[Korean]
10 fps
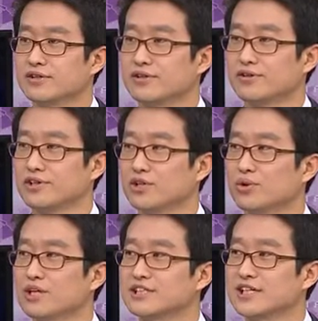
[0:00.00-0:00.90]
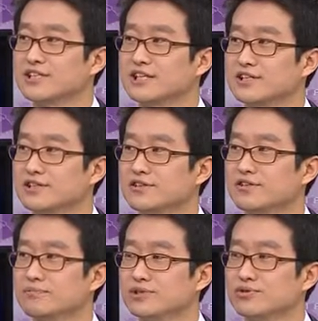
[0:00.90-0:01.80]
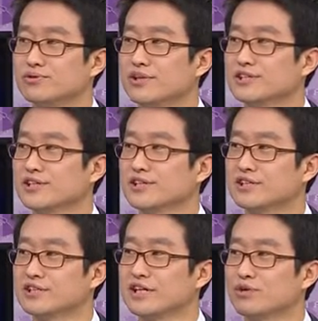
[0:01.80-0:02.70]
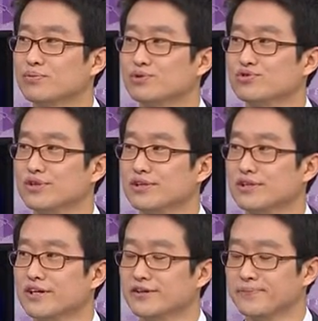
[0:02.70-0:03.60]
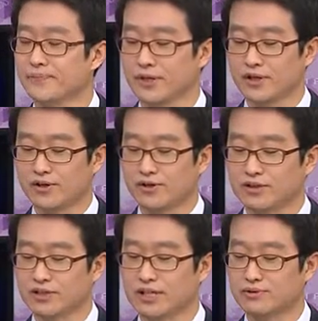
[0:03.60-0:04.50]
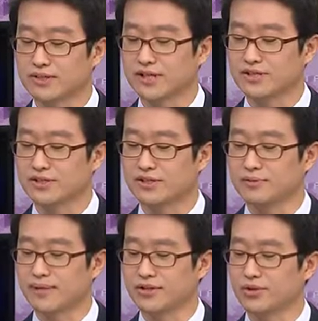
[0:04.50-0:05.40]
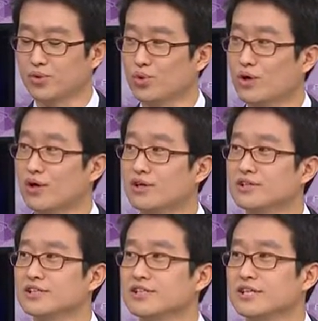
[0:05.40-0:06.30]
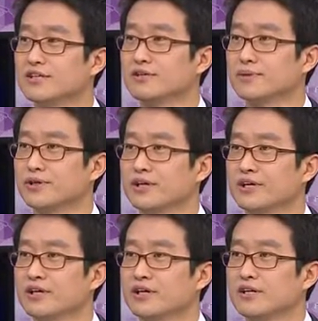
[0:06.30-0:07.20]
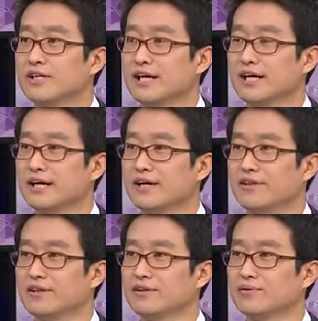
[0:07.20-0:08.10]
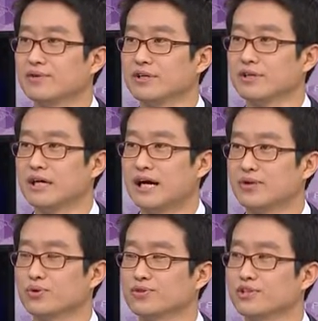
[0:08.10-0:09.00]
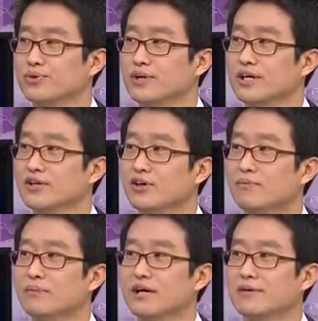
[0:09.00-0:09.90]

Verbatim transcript: 이런 기도가 차지하는 그런 비중은 굉장히 크다고 볼 수 있는데요. 어, 그 가운데에서 매년 5월 이제 특별히 다양한 우리 아동들을 위한 엄마의